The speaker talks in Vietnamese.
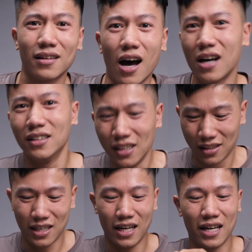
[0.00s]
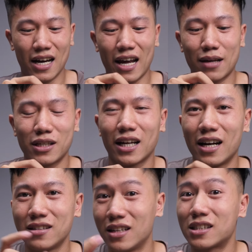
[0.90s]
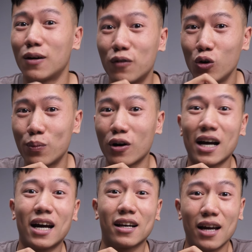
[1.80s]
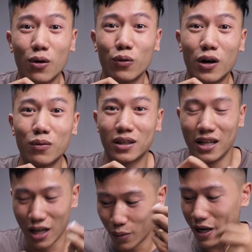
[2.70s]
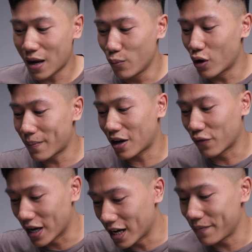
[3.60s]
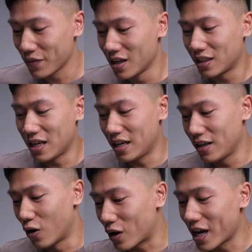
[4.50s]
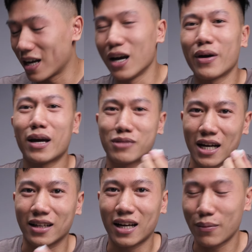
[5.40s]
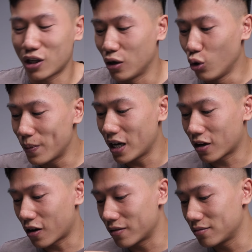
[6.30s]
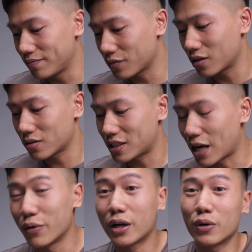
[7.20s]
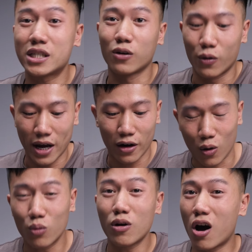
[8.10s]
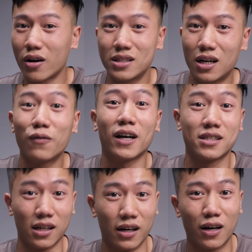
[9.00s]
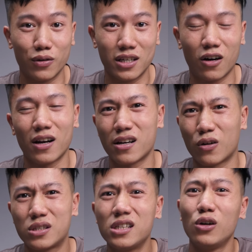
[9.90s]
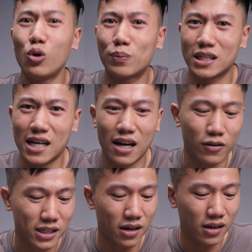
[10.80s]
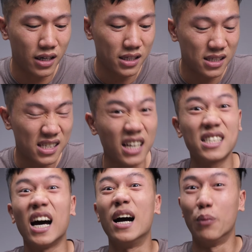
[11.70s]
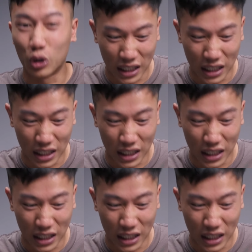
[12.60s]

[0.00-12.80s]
đó, thì à, anh em sẽ thấy là giữa stop và loop nó khác hẳn nhau đúng không? Thì nếu mà anh em mua em này về á thì ok, nếu anh em rảnh thì anh em có thể loop đi. Còn Cherry Crystal này nó cũng ngon đấy chứ không phải là dở đâu, chỉ có là nó chưa loop thành ra nó sẽ hơi dở dở một